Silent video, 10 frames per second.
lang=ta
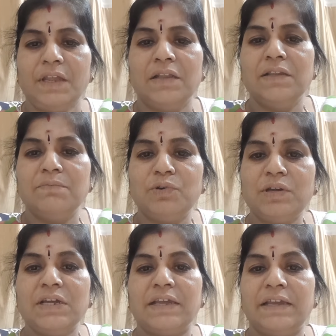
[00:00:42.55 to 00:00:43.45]
அந்த
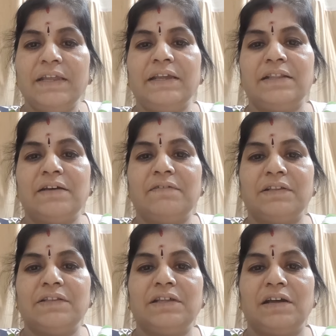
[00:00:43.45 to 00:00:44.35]
முருங்கை கீரை தான்
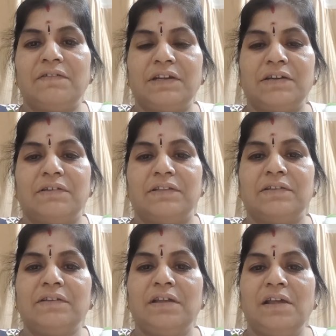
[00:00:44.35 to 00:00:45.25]
வந்து அவருக்கு
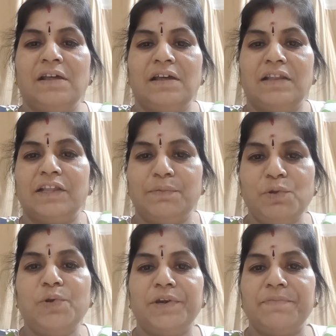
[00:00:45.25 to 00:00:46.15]
வந்து அந்த
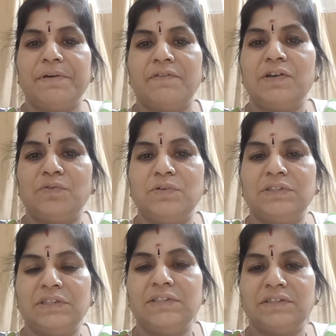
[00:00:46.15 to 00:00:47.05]
இம்யூனிட்டி பவர்
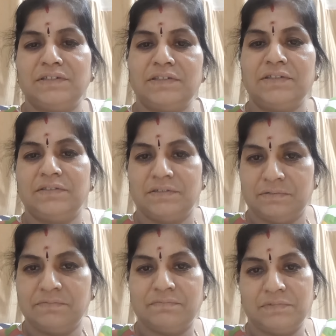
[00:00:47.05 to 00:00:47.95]
கொடுத்ததுன்ட்டு
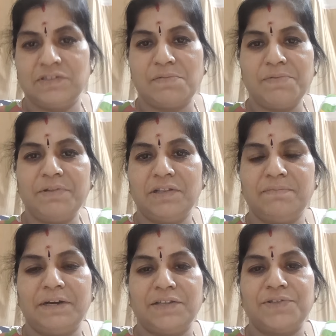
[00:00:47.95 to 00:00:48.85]

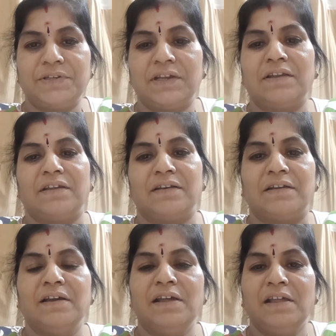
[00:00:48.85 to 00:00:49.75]
சமீபத்தில் படிச்சிருக்கேன்
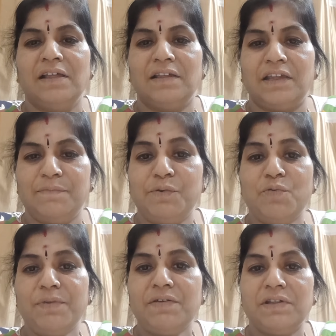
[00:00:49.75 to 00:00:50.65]
நான்
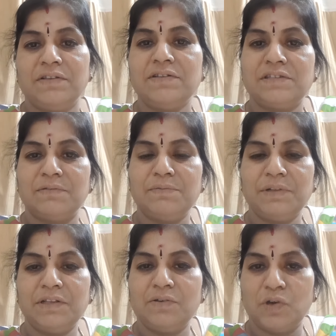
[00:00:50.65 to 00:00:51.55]
இப்போவுமே வந்து
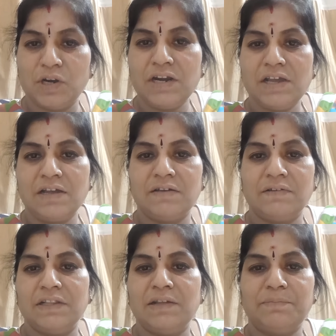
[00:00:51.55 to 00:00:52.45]
சமீபத்தில் கொரோனா
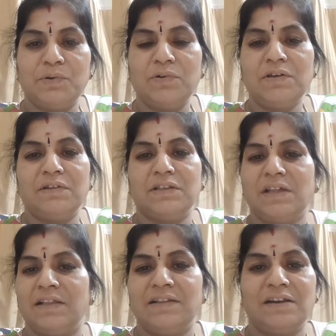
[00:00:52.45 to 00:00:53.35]
வந்தப்போ கூட
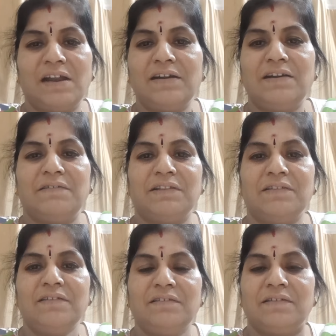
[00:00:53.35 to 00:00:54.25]
வந்து அந்த நாட்டில்
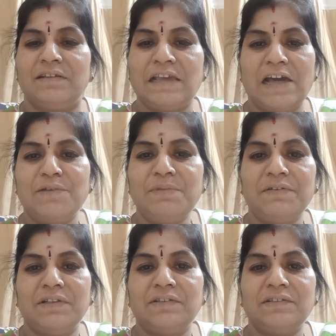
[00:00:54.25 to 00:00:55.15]
வந்து
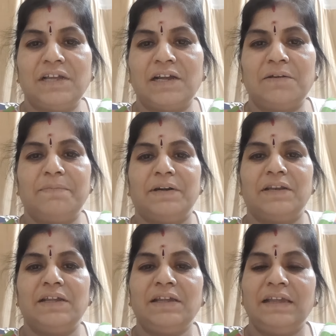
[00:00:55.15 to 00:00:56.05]
யாருமே வந்து
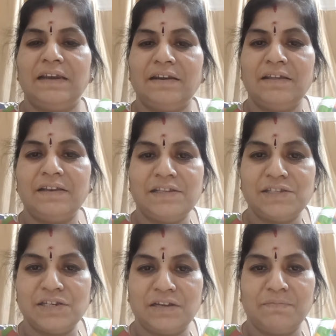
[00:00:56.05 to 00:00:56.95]
தாக்கப்படலை என்ன
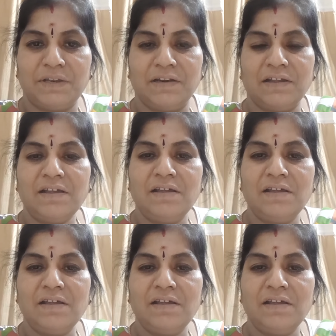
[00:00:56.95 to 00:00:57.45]
ரீசன் அப்படின்னா